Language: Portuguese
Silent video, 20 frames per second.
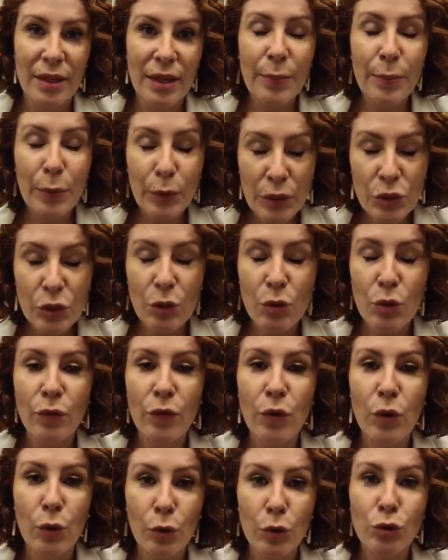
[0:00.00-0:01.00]
É por isso que eu
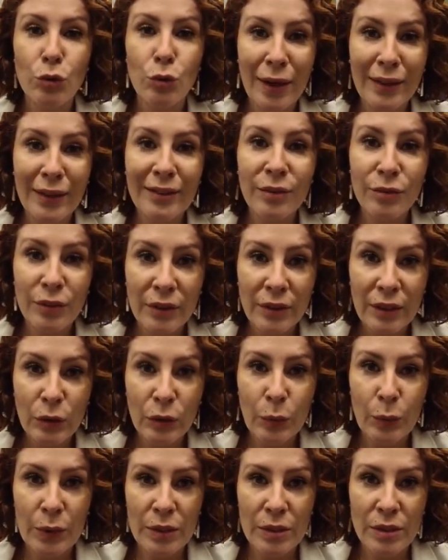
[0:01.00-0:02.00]
vou continuar
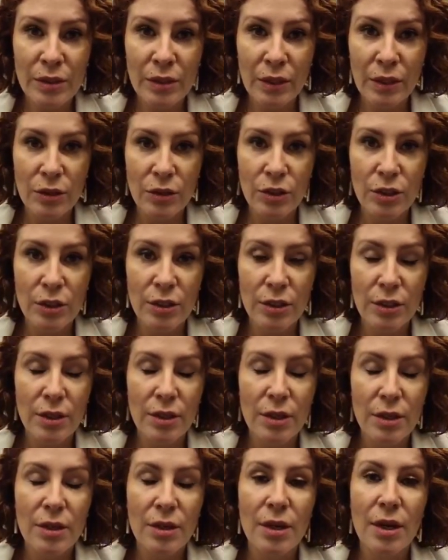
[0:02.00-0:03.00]
defendendo o presidente.
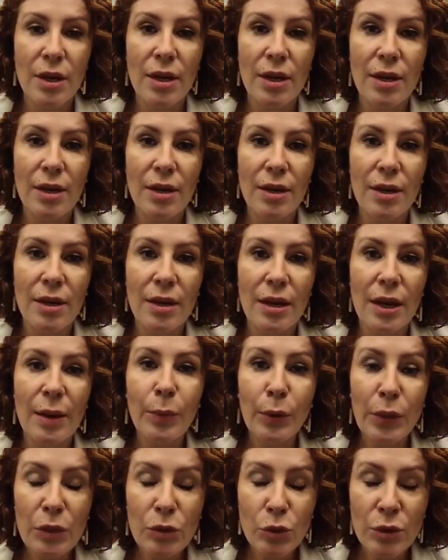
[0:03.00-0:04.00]
É, é
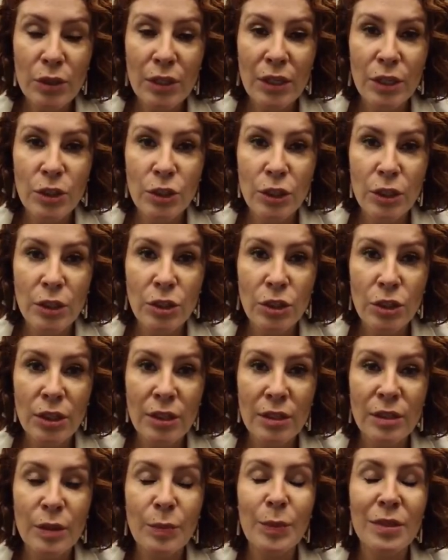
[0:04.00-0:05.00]
por isso que a
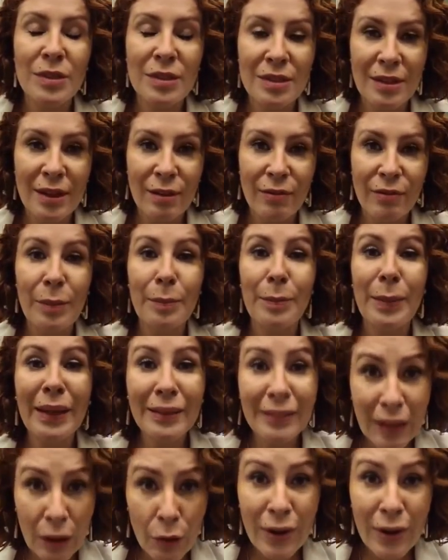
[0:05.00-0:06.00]
gente, se precisar, vai
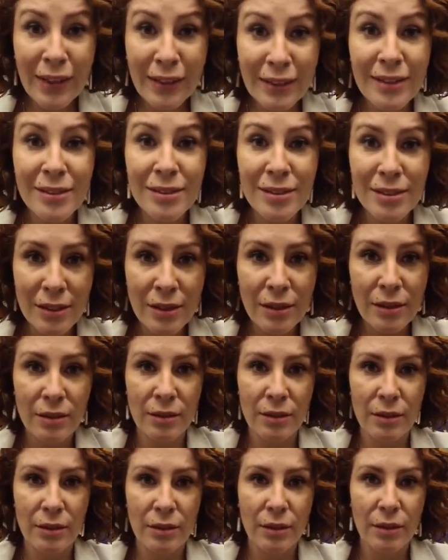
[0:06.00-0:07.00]
peitar o Renan sim,
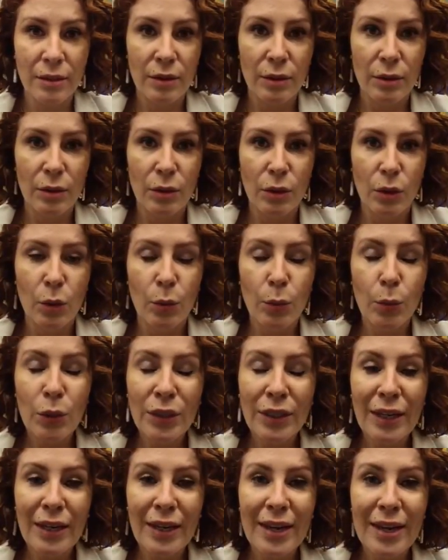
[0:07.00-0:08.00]

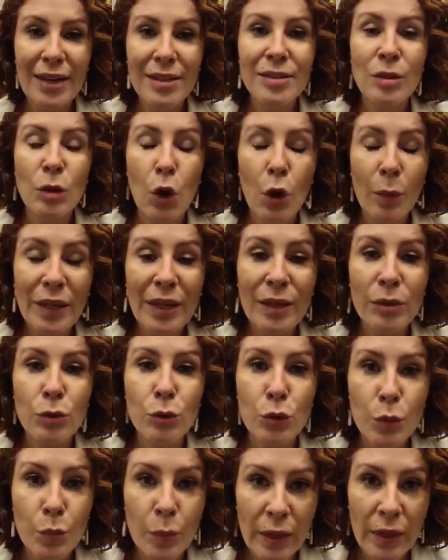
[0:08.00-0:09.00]
porque esse homem é
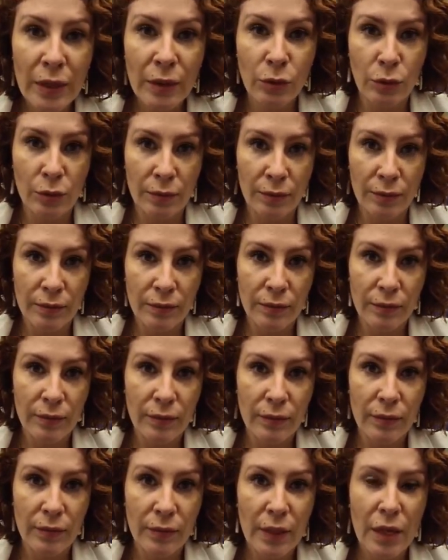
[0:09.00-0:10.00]
suspeito.
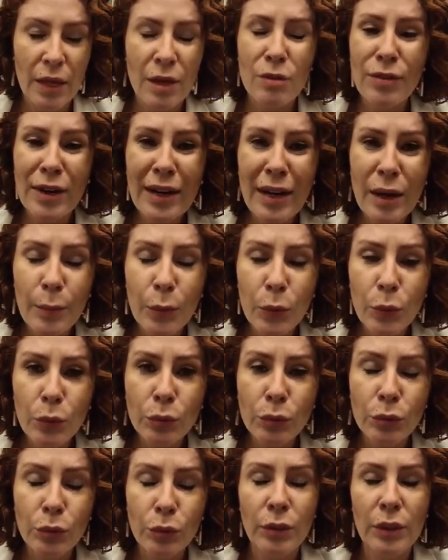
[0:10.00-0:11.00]

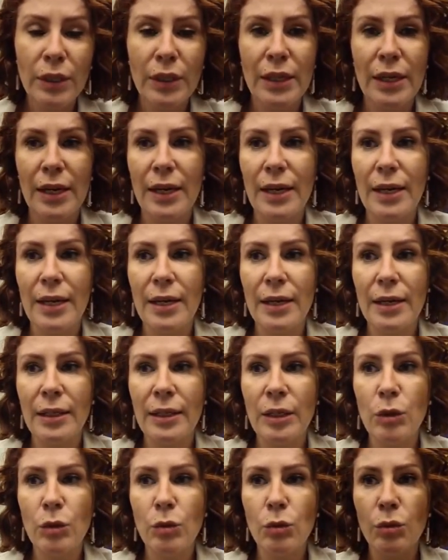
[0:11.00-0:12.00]
Vagabundo, é,
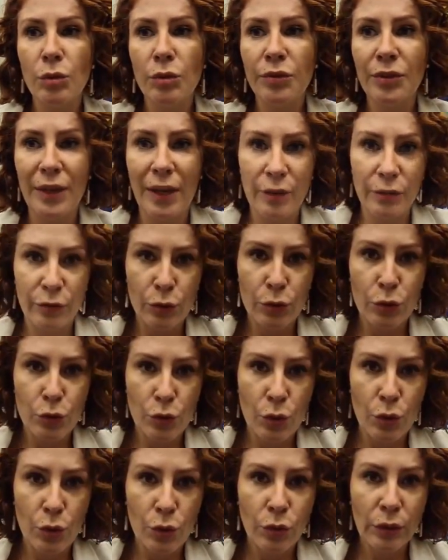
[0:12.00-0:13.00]
que o Flávio
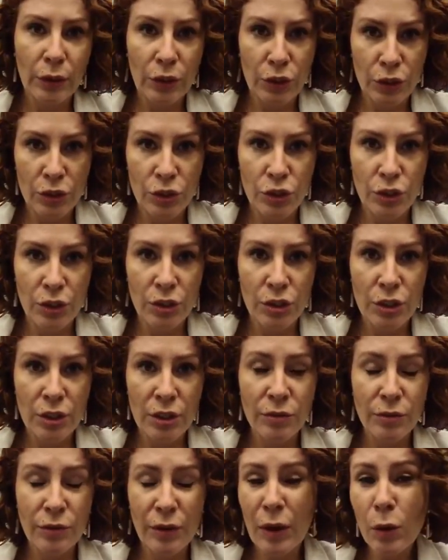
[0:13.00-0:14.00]
usou ontem de
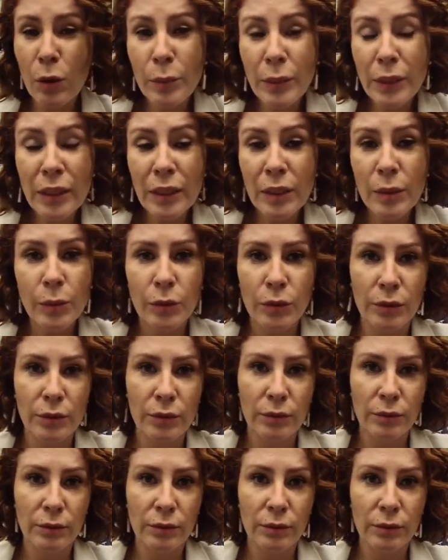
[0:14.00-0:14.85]
adjetivo, é o mínimo.